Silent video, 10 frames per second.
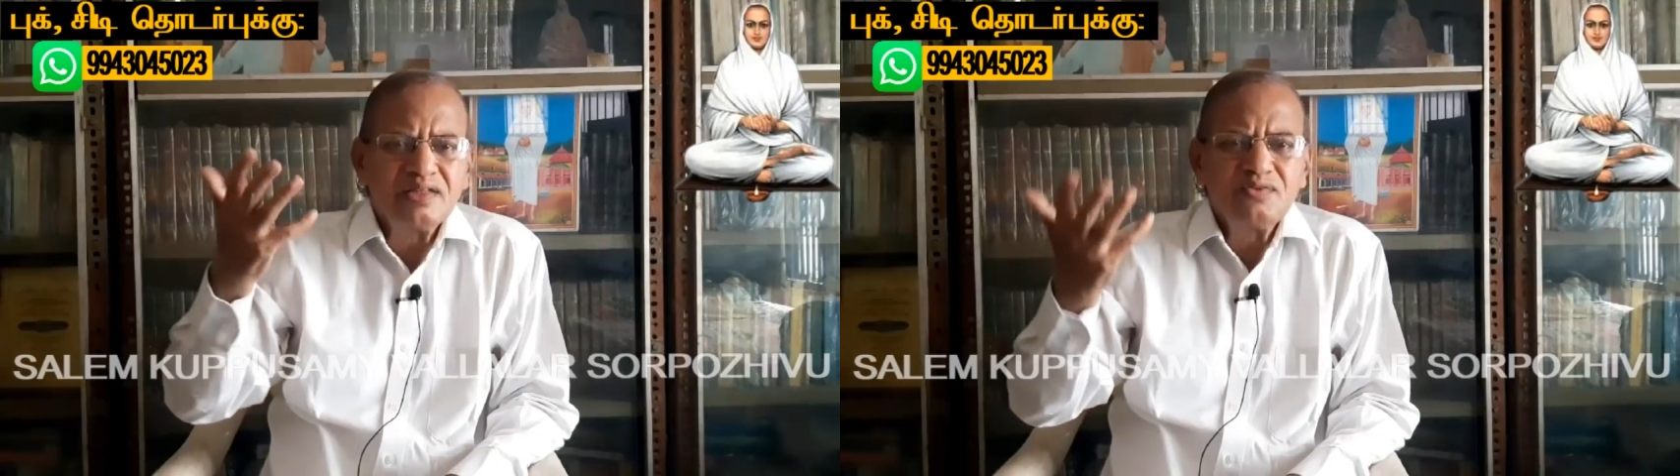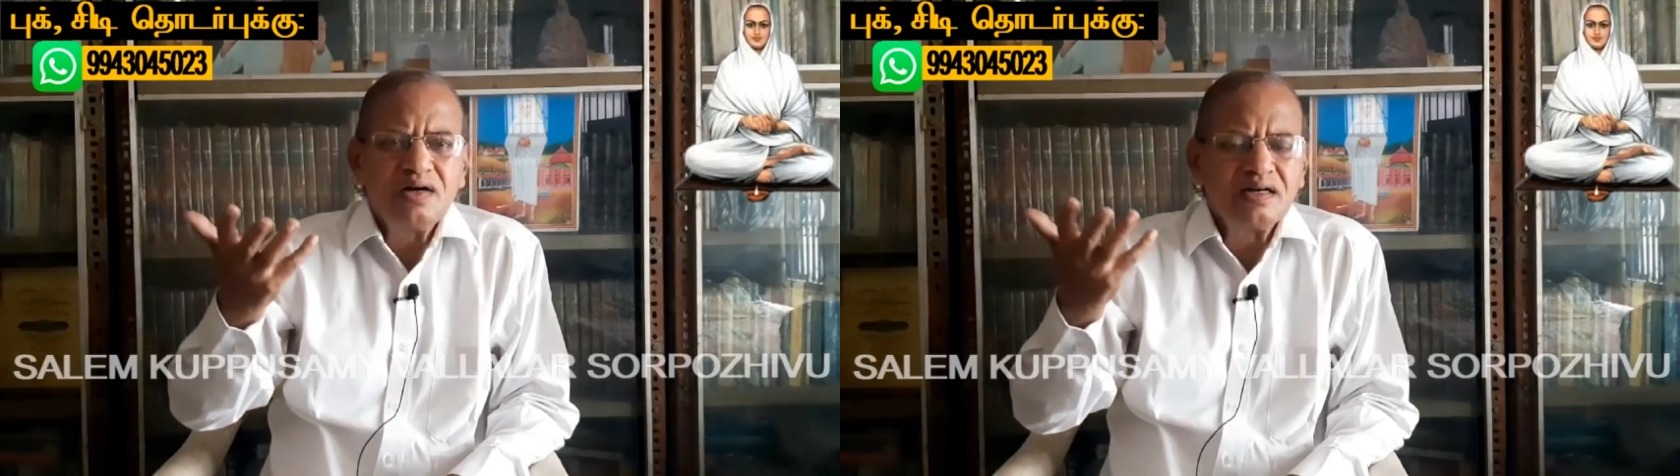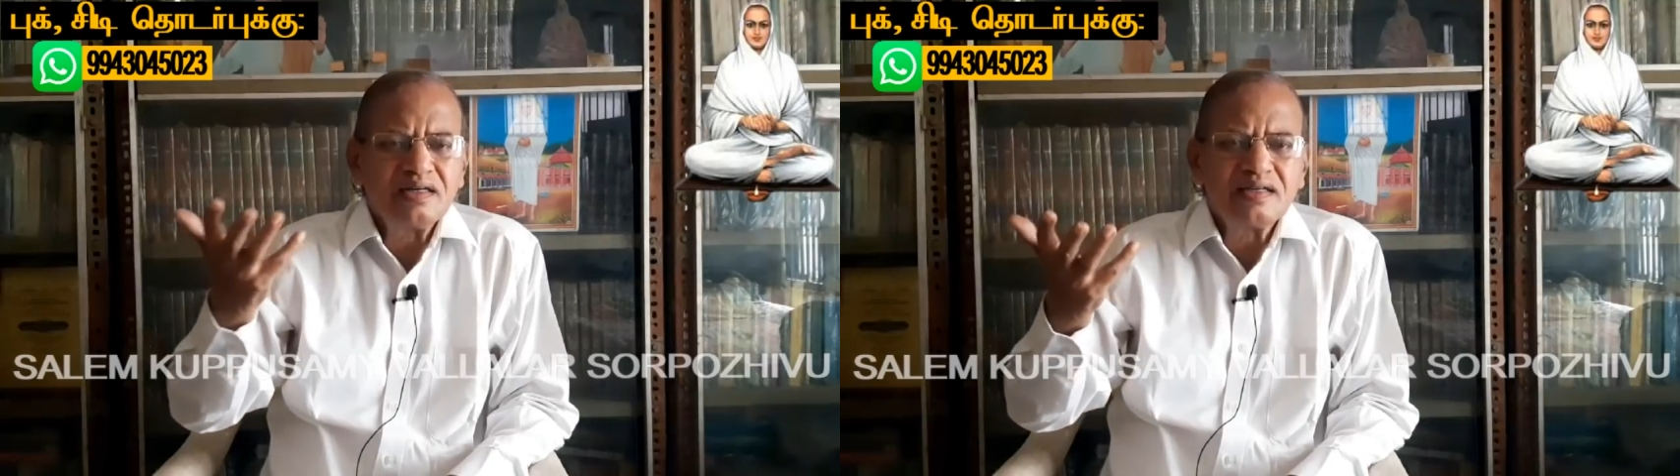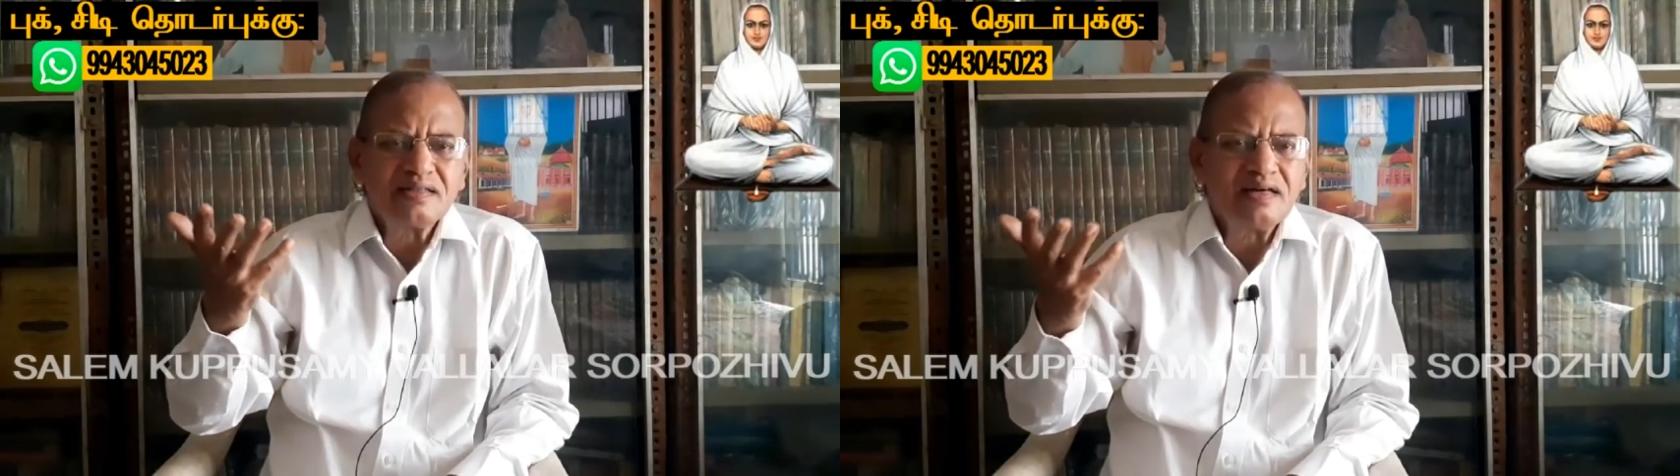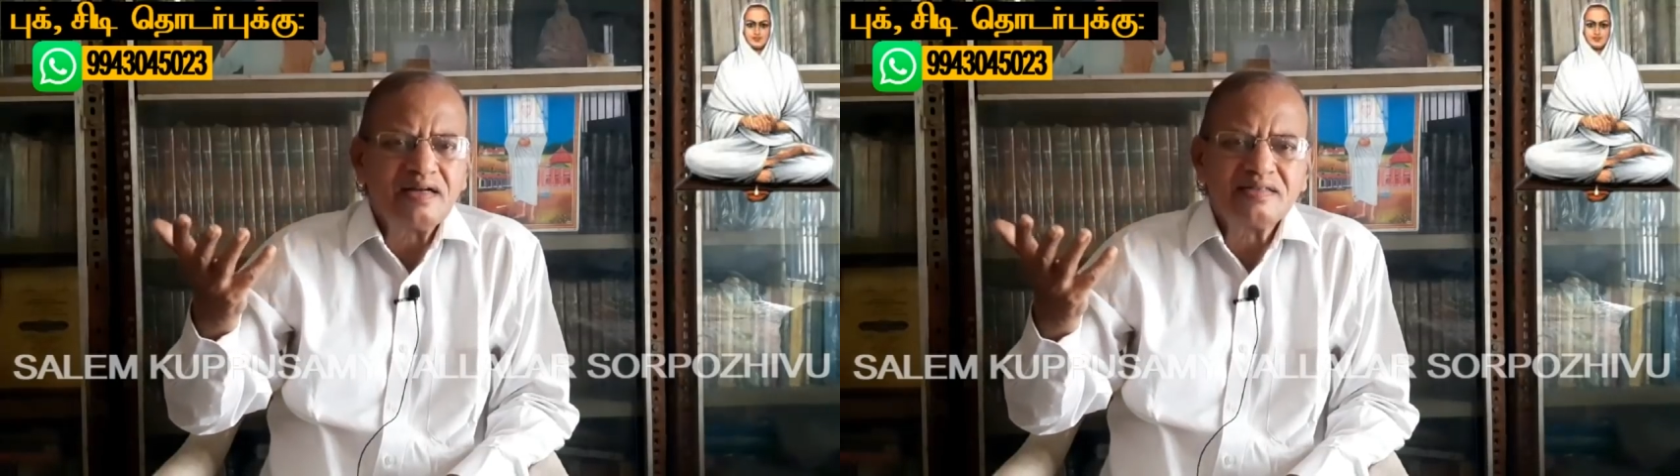எதுவாக
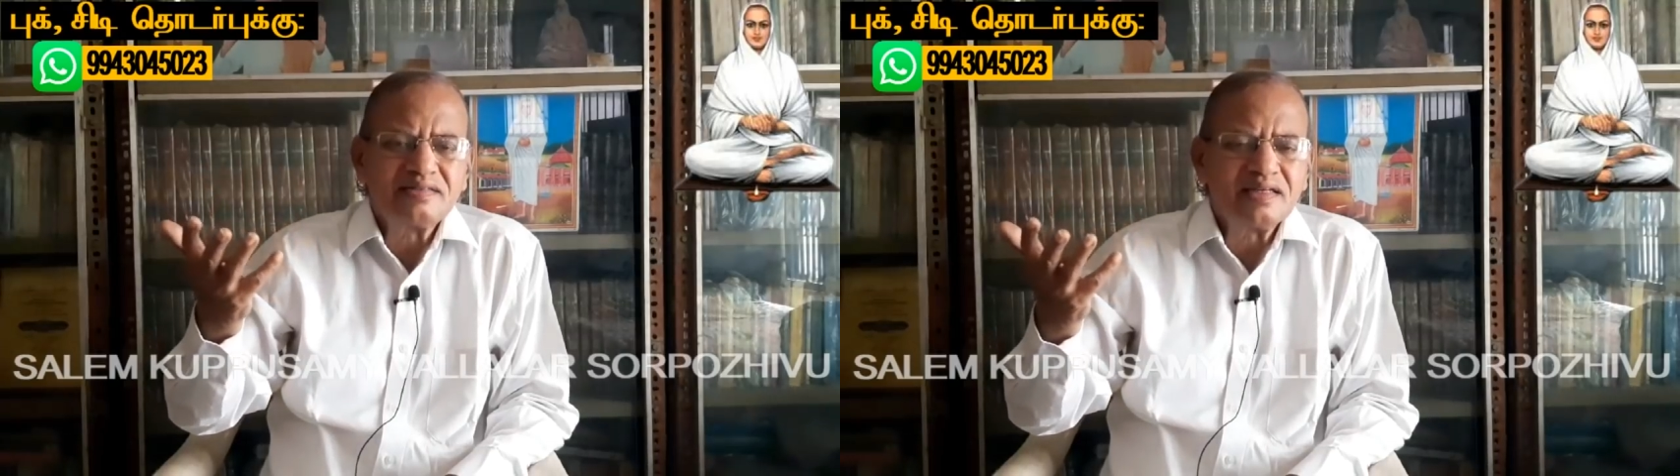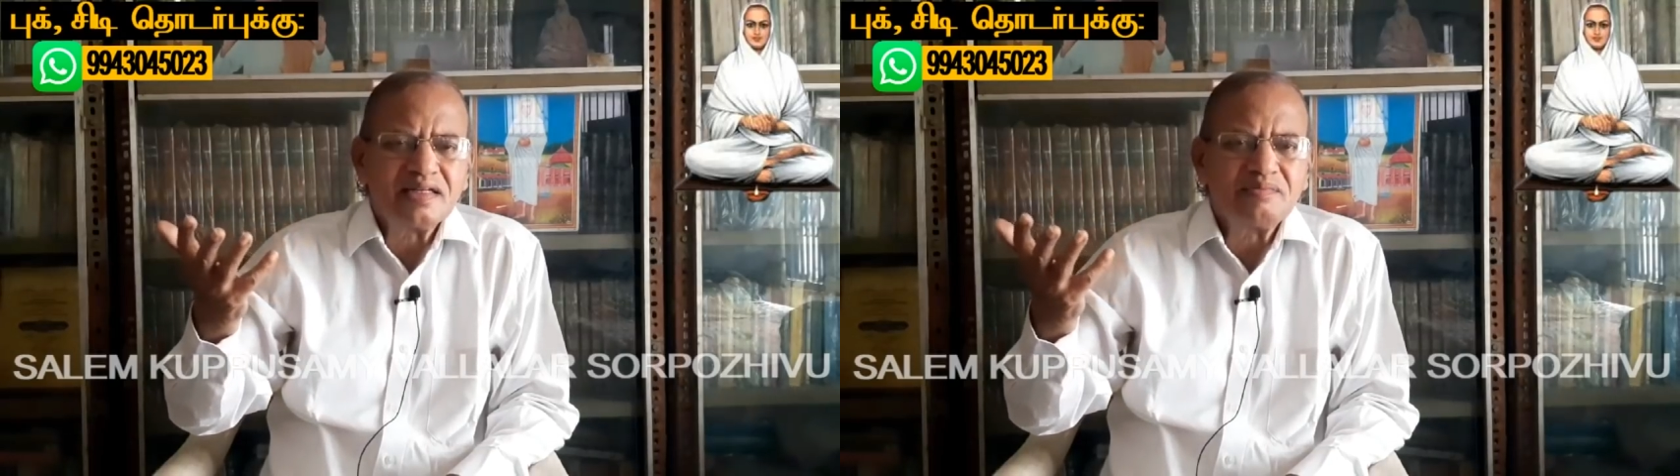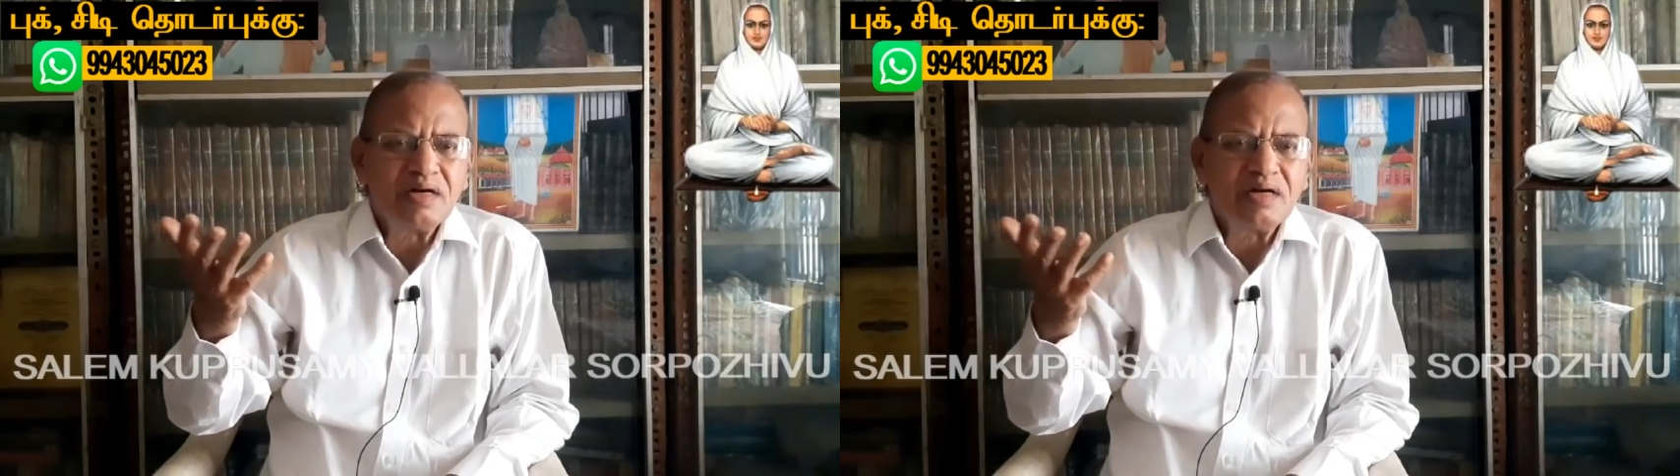இருந்தாலும் சரி